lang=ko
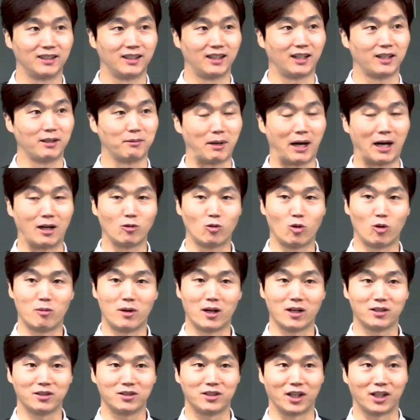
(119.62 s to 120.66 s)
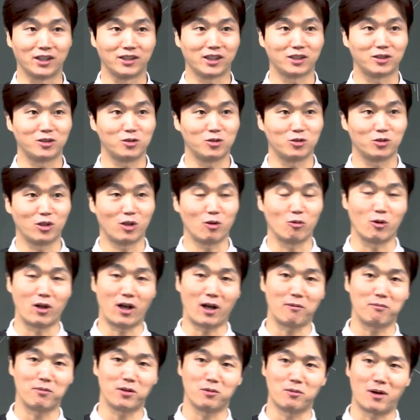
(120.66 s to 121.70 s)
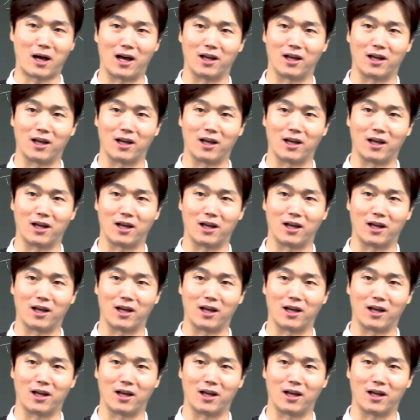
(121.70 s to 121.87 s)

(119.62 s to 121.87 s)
아니 많고 많은 제자들 중에 왜 하필이면